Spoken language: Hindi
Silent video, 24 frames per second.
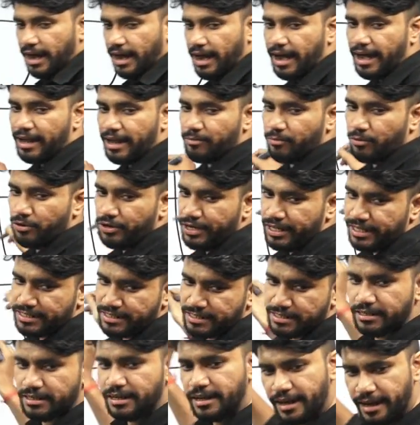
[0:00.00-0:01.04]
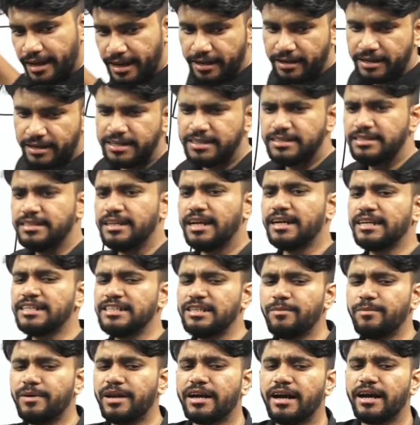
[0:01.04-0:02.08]
हार्मोनिक्स है किसी ना
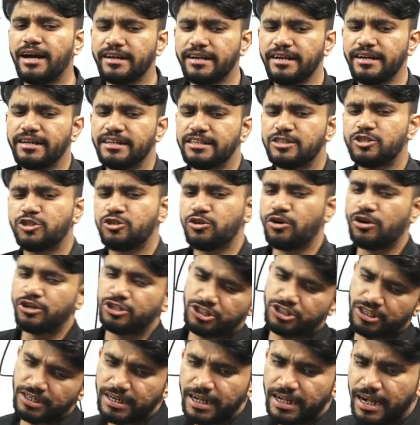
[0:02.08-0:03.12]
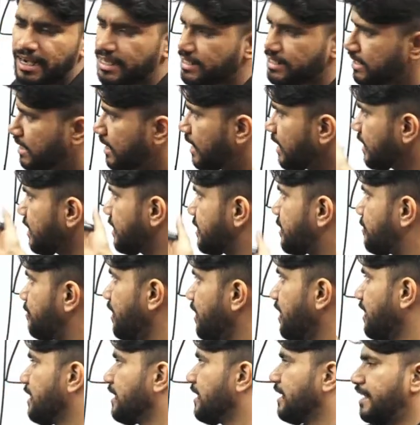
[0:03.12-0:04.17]
किसी प्रकार के डिस्टॉर्शन का आ जाना
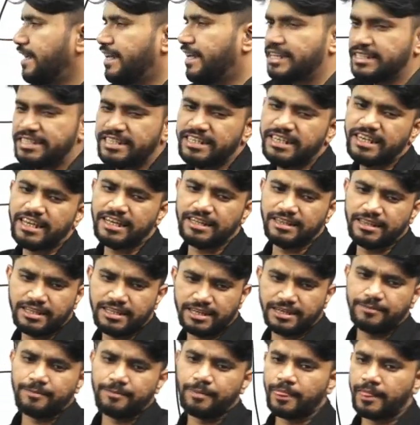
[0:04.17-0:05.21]
किसमें एसी के अंदर